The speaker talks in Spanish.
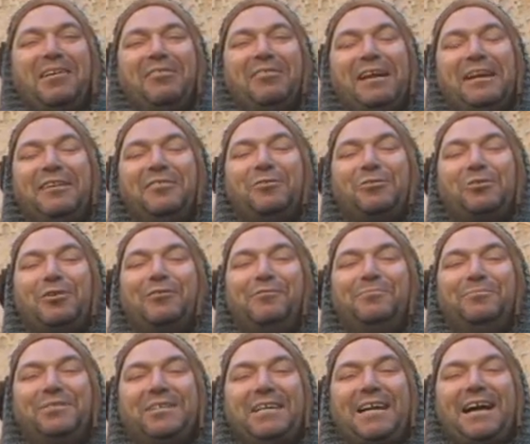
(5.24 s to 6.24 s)
ahora el No Solo
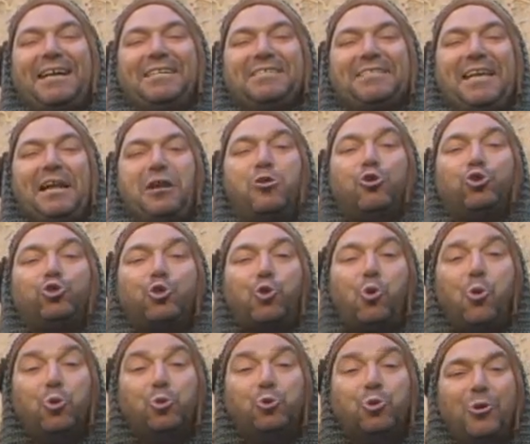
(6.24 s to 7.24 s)
Música, que están los
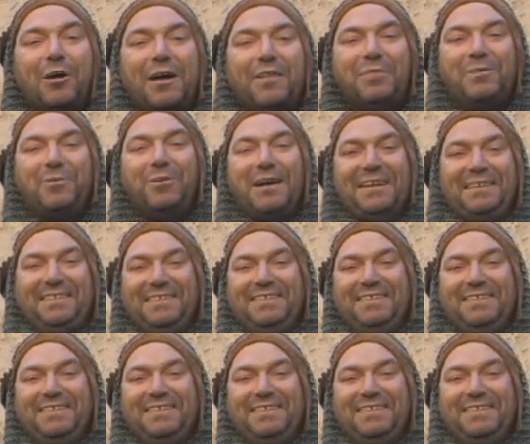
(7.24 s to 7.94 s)
Who tocando ahí.